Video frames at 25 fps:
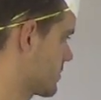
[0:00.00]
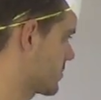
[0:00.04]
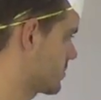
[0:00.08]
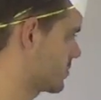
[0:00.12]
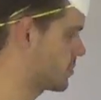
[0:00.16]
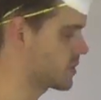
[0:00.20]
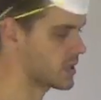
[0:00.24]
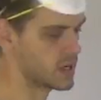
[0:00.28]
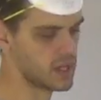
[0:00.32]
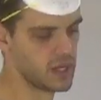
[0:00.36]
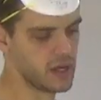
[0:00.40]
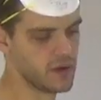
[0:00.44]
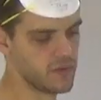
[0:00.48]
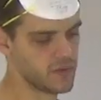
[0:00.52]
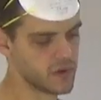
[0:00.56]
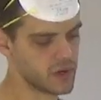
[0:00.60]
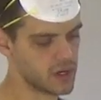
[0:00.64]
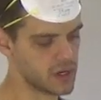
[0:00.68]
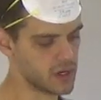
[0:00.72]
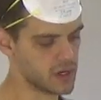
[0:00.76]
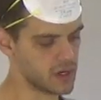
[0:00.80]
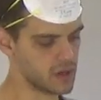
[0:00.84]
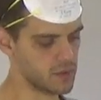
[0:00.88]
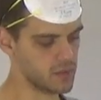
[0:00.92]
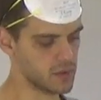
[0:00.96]
Проявка
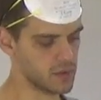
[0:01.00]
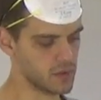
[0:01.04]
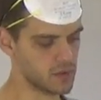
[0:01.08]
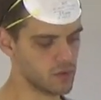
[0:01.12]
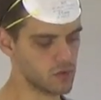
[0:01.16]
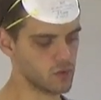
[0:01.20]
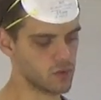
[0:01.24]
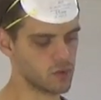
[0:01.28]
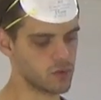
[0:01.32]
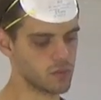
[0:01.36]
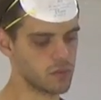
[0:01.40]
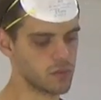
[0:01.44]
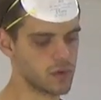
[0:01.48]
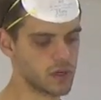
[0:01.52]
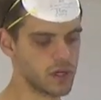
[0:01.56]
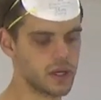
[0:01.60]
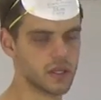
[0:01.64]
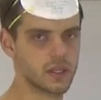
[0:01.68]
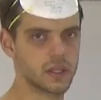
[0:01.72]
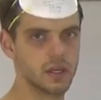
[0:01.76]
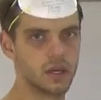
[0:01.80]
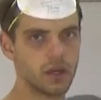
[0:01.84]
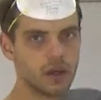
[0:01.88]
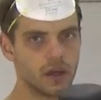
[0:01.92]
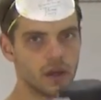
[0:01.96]
рекомендую
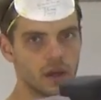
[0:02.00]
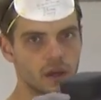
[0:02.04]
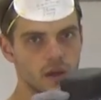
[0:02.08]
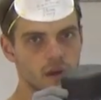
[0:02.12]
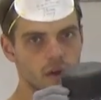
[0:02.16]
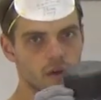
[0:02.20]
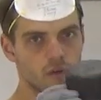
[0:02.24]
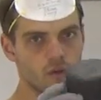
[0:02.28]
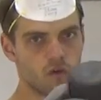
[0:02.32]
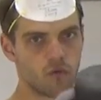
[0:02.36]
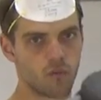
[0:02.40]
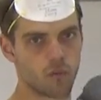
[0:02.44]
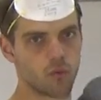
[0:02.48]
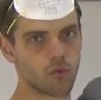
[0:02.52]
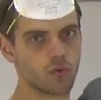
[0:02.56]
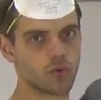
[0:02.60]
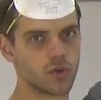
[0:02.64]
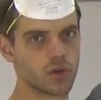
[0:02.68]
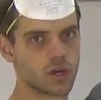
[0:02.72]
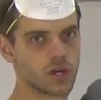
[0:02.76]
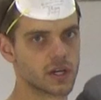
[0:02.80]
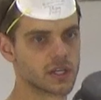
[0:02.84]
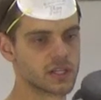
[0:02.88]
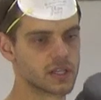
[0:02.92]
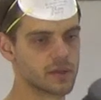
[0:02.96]
брать в
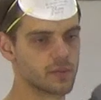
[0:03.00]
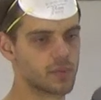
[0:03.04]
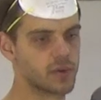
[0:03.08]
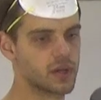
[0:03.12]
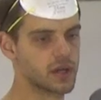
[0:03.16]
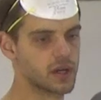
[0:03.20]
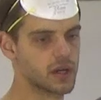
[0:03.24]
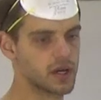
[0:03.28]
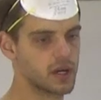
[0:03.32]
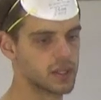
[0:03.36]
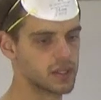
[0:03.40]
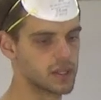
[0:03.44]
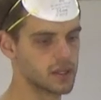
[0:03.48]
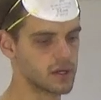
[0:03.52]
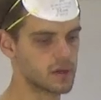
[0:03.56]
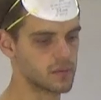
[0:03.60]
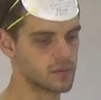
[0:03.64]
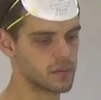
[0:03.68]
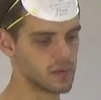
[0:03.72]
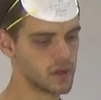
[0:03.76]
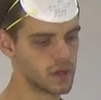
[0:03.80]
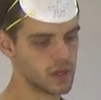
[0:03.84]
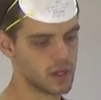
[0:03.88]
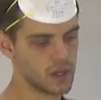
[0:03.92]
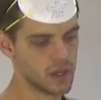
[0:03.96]
пудрах с аппликатором.